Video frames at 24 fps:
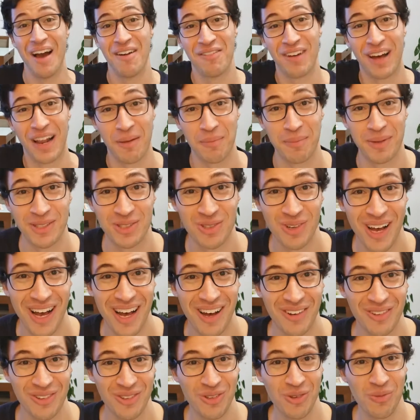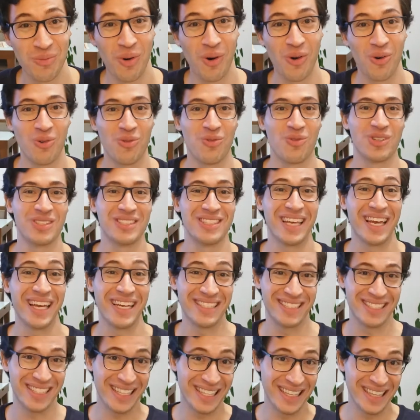Fala pessoal, tudo bom com
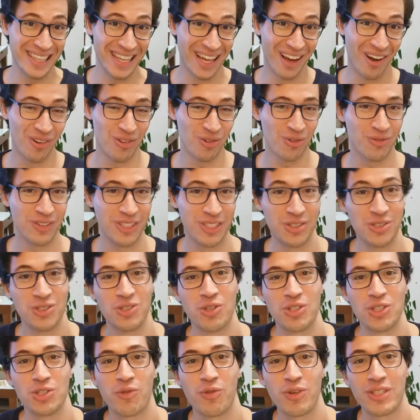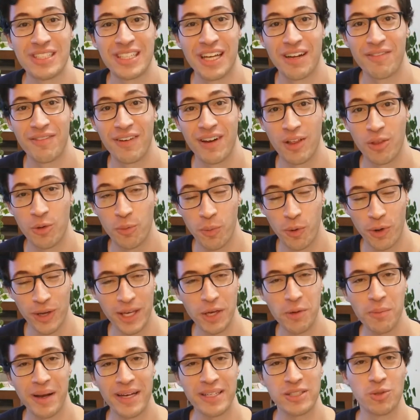vocês? Então, no vídeo de hoje eu vou estar falando um
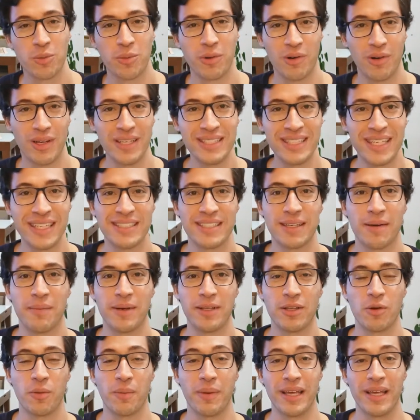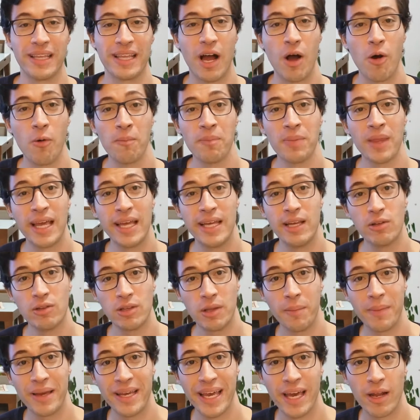pouquinho mais sobre o licenciamento ambiental e eu
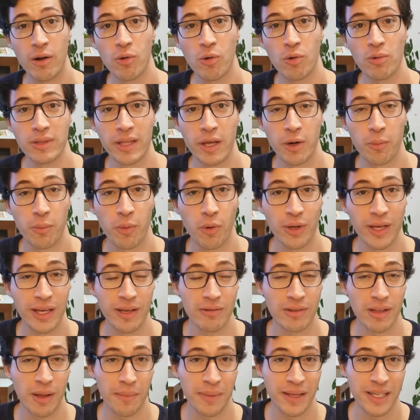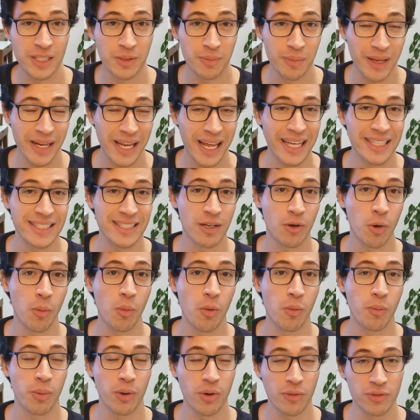também quero contar um pouquinho da minha experiência
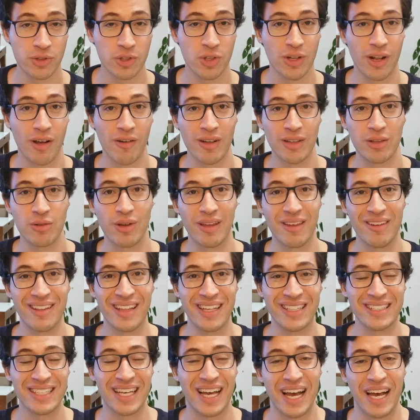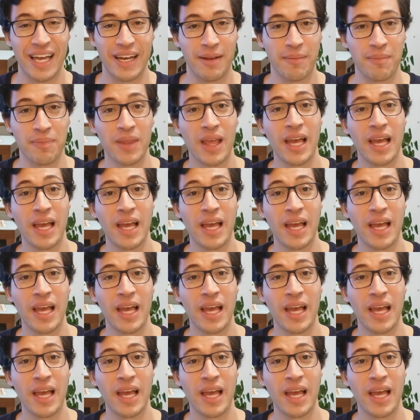como profissional atuando nessa área.